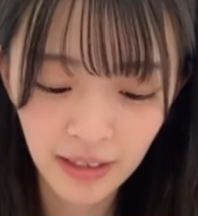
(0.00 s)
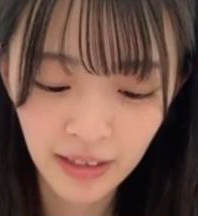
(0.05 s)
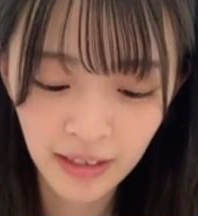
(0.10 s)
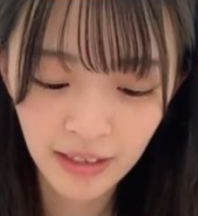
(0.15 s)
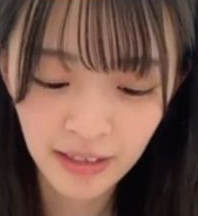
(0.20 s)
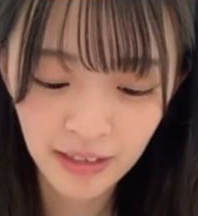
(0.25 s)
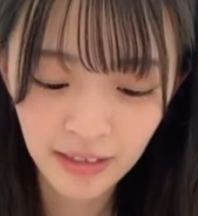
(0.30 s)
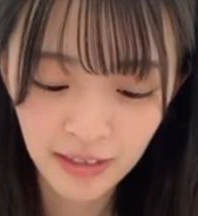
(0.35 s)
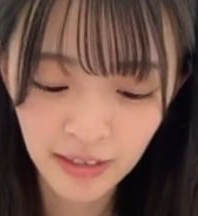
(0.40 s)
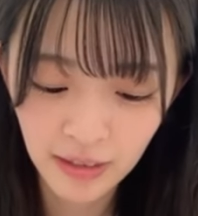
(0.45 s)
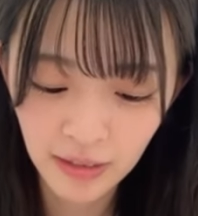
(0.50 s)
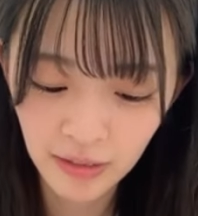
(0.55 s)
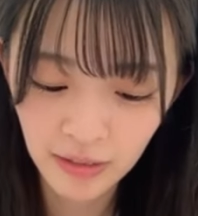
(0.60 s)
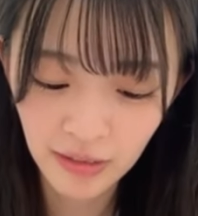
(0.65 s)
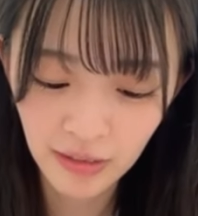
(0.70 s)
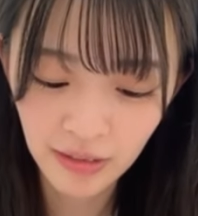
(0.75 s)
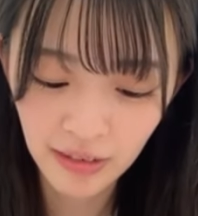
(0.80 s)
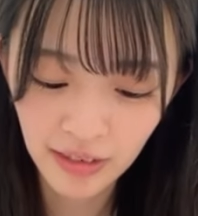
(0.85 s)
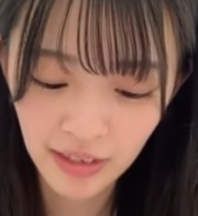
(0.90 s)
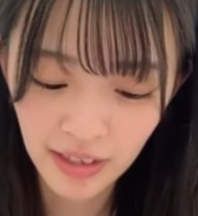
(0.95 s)
だから
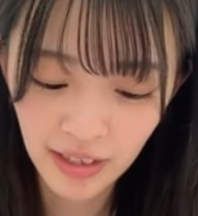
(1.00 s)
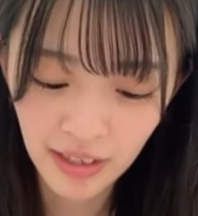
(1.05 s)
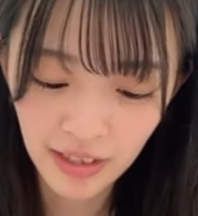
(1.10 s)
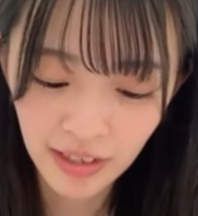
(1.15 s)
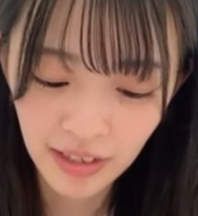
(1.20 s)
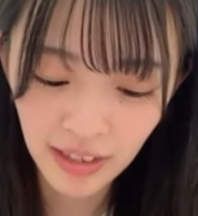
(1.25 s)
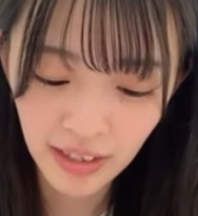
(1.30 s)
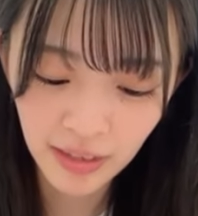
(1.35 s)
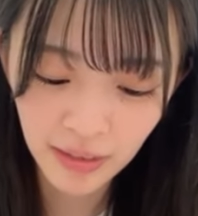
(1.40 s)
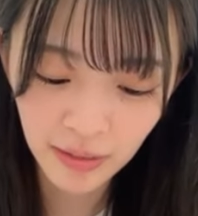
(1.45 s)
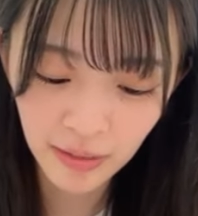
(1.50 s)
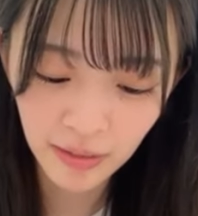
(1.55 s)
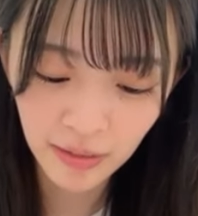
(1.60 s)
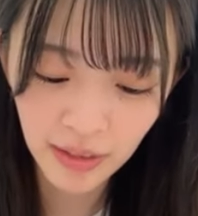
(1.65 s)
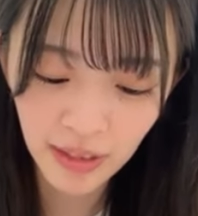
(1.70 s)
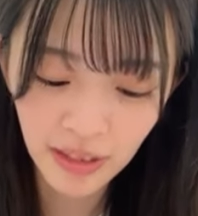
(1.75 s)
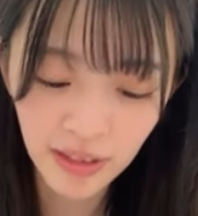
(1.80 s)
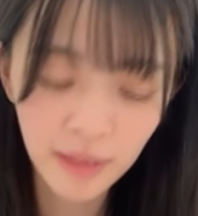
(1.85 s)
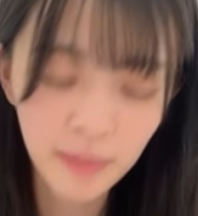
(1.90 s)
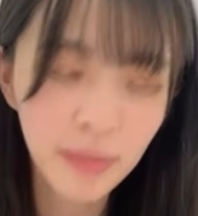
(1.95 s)
なんか生誕
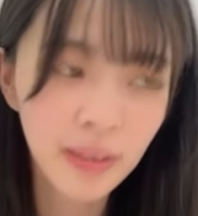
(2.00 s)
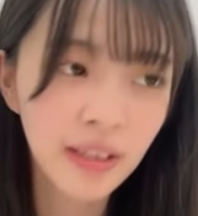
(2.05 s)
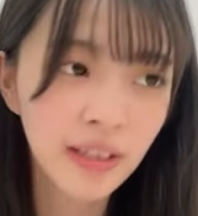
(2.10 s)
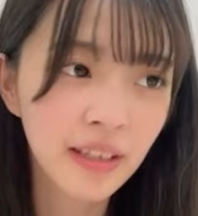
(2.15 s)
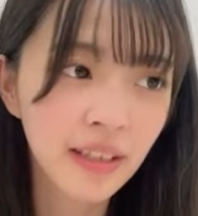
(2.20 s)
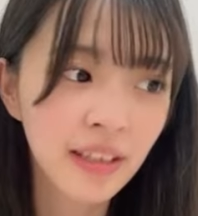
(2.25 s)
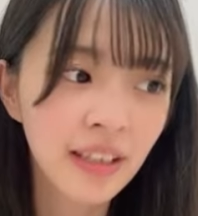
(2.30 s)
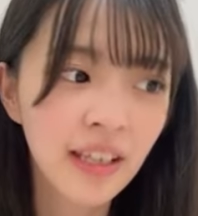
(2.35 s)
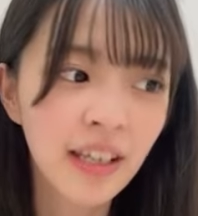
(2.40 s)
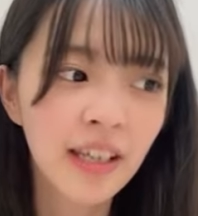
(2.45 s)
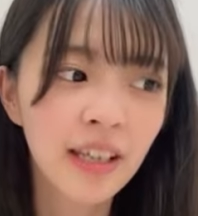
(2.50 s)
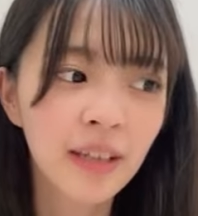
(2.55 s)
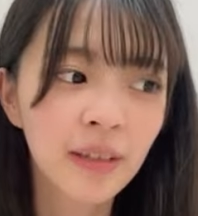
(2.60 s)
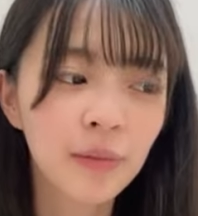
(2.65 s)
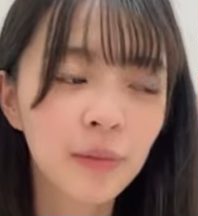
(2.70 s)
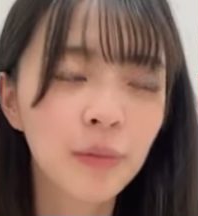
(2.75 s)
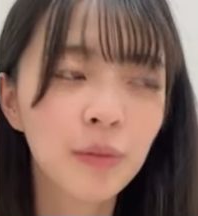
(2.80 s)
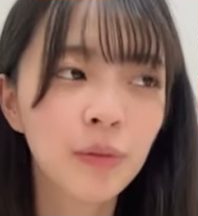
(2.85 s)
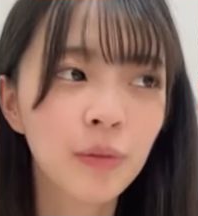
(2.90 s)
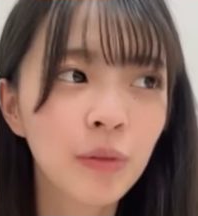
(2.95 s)
の手紙
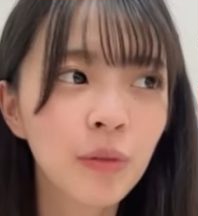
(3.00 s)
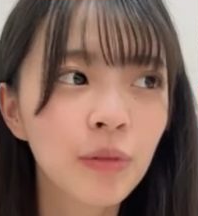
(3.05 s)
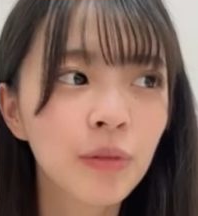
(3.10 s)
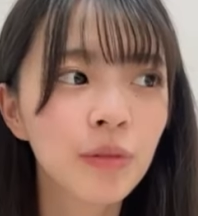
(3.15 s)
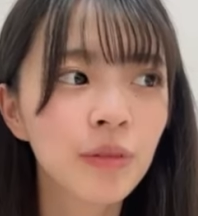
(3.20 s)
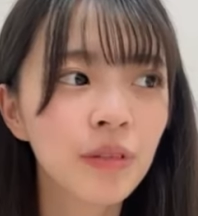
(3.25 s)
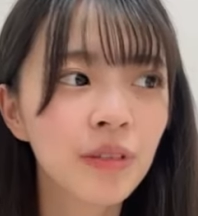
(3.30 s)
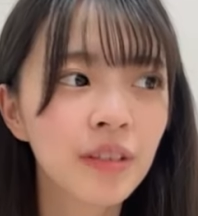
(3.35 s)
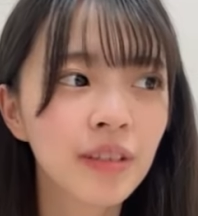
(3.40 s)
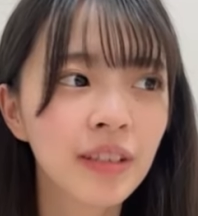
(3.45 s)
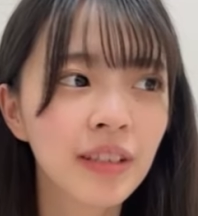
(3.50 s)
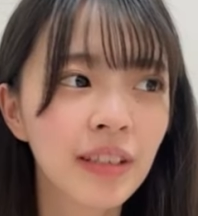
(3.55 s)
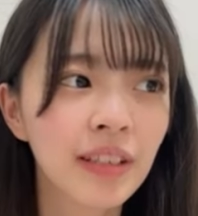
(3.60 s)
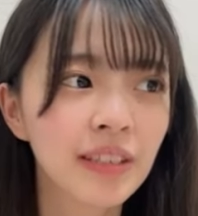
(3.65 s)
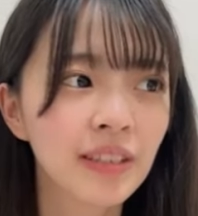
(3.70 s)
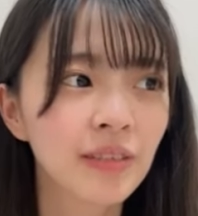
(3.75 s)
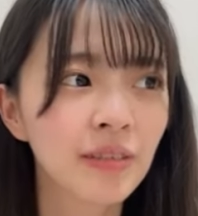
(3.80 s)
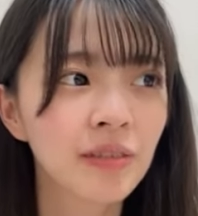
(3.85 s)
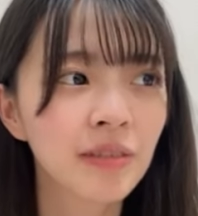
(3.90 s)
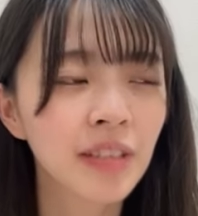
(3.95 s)
を
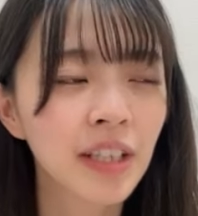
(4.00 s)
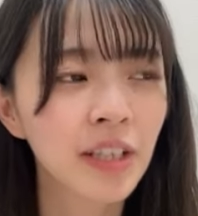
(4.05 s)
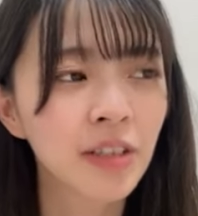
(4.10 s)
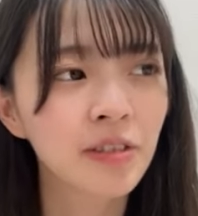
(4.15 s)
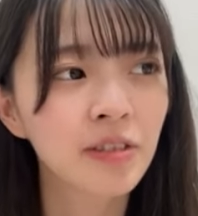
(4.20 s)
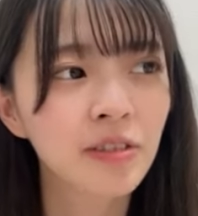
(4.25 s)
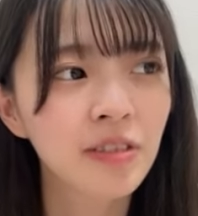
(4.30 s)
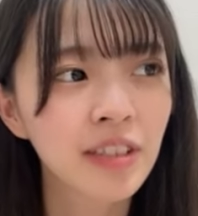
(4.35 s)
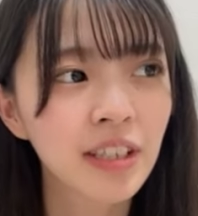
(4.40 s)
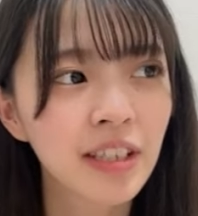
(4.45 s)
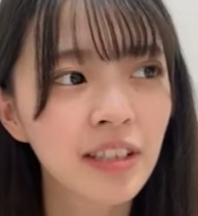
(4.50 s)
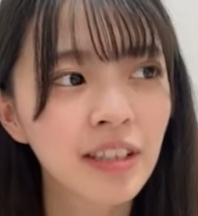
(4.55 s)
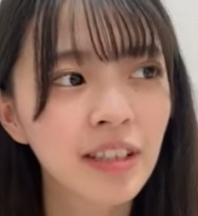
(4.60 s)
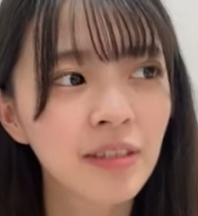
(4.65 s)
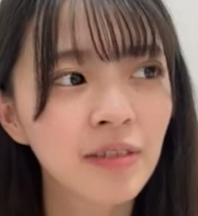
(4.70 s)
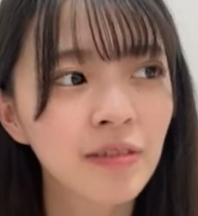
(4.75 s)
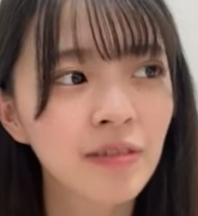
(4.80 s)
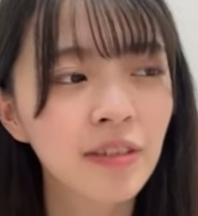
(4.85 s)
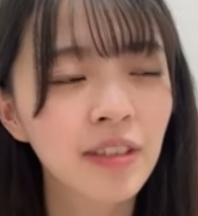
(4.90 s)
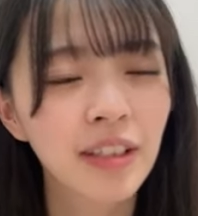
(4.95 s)
その弥生の
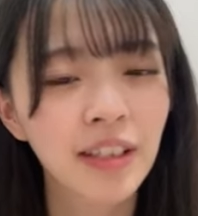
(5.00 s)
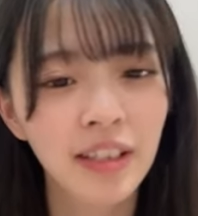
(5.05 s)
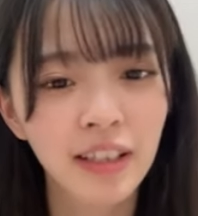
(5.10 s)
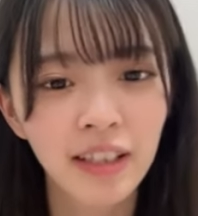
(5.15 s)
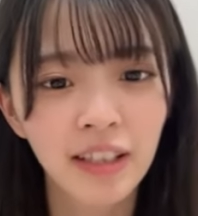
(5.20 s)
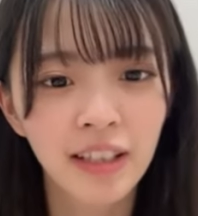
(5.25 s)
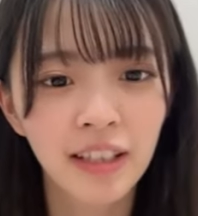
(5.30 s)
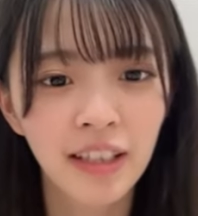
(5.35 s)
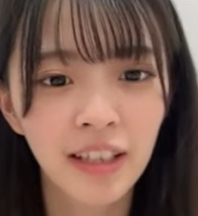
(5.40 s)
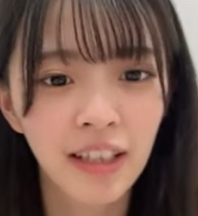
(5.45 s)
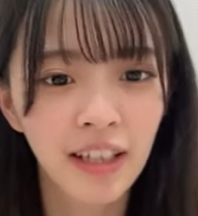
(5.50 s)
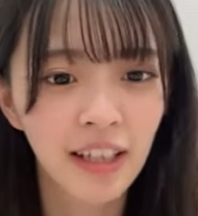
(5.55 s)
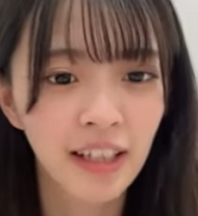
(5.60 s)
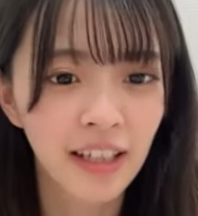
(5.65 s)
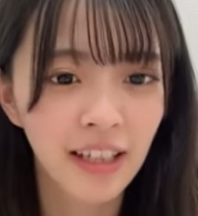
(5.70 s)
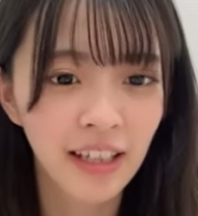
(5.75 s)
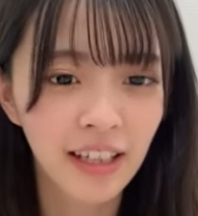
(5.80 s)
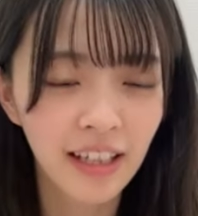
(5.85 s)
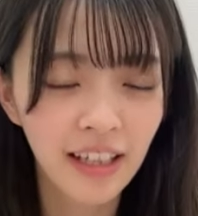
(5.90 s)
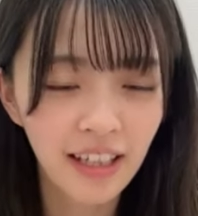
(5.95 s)
生誕の時に「
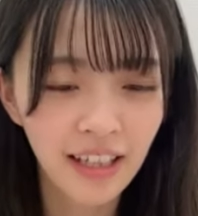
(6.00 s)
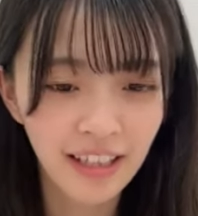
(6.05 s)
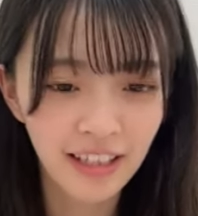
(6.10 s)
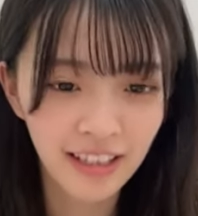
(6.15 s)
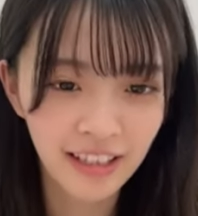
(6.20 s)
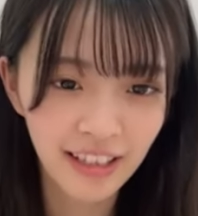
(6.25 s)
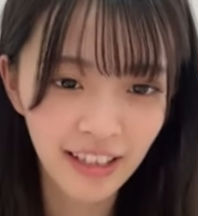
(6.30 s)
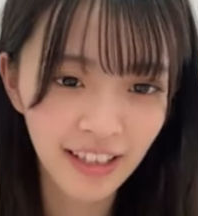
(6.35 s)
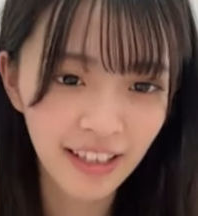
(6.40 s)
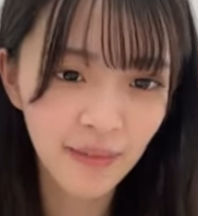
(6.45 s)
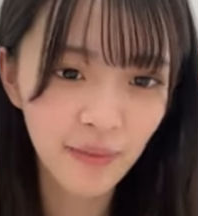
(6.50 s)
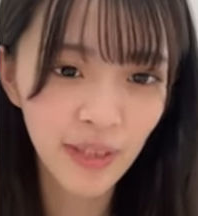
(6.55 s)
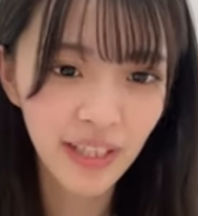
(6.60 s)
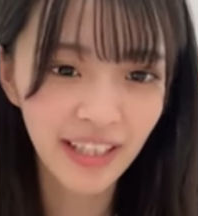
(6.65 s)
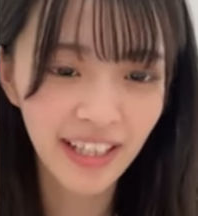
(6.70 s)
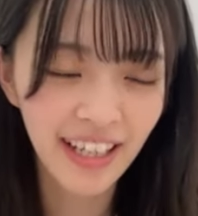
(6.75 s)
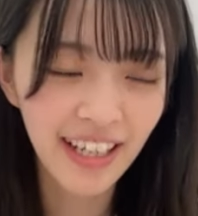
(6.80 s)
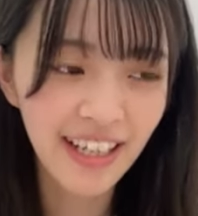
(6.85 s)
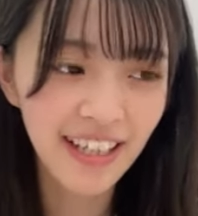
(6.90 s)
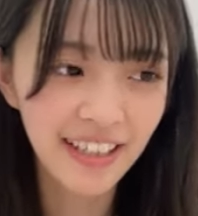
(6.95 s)
え手
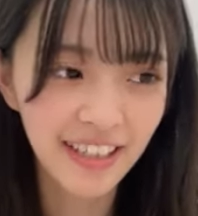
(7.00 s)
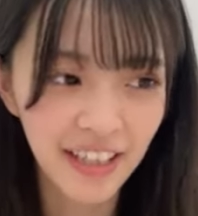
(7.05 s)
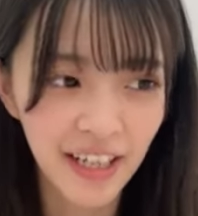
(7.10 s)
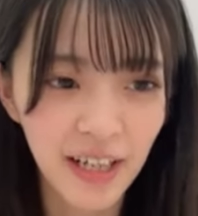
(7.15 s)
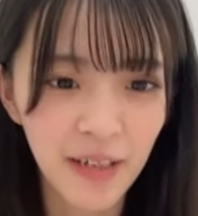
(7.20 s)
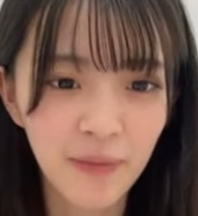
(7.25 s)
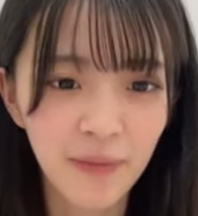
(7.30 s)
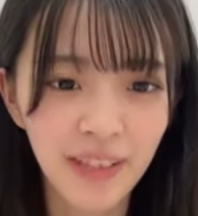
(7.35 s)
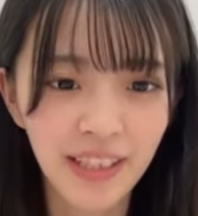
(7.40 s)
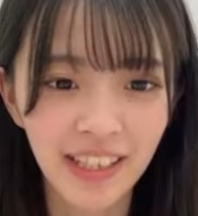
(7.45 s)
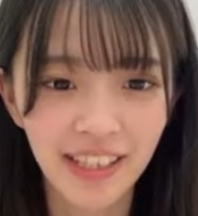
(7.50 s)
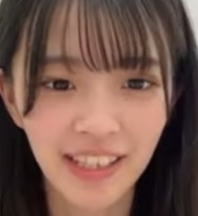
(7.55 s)
紙って綾香?」